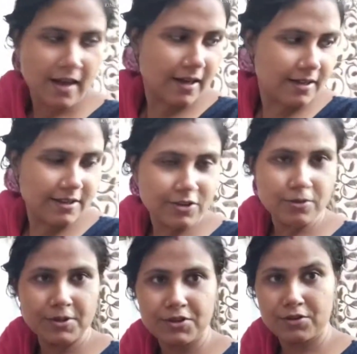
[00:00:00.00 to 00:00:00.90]
আর এই যে
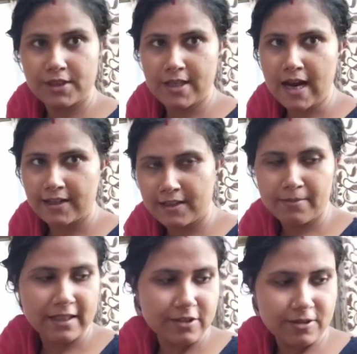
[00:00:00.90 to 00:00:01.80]
অভিশ্রুতি আন্টি
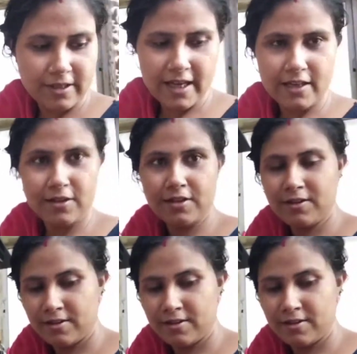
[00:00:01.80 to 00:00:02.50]
মাত্র গেল